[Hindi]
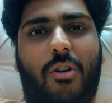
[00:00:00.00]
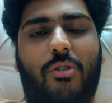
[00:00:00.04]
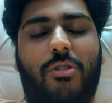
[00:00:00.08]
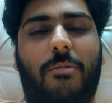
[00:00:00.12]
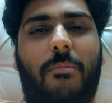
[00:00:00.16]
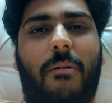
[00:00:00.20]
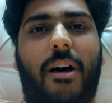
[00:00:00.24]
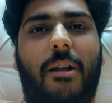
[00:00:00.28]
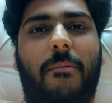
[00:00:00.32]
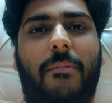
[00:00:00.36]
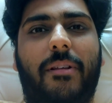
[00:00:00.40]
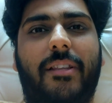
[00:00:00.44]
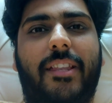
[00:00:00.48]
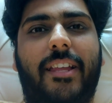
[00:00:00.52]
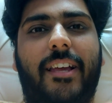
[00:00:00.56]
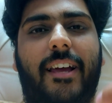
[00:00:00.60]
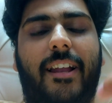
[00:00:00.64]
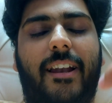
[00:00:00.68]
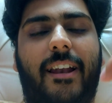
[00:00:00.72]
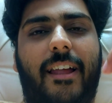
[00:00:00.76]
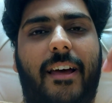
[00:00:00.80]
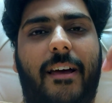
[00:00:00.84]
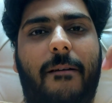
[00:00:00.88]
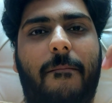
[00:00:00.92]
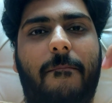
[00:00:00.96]
घरों से बाहर मत
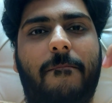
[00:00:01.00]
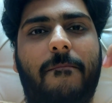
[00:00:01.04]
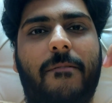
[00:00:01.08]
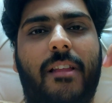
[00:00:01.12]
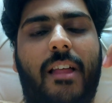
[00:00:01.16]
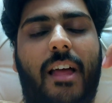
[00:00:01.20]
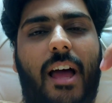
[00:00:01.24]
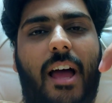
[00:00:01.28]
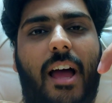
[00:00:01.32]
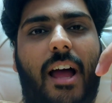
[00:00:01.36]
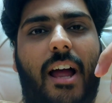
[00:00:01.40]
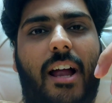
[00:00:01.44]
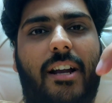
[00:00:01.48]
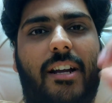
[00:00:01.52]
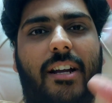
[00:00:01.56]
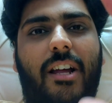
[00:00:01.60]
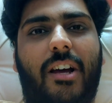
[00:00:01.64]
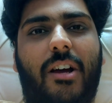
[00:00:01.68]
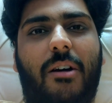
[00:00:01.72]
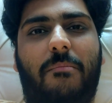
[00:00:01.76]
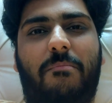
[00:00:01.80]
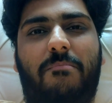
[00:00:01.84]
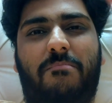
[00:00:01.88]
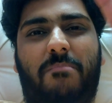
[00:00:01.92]
निकलना एंड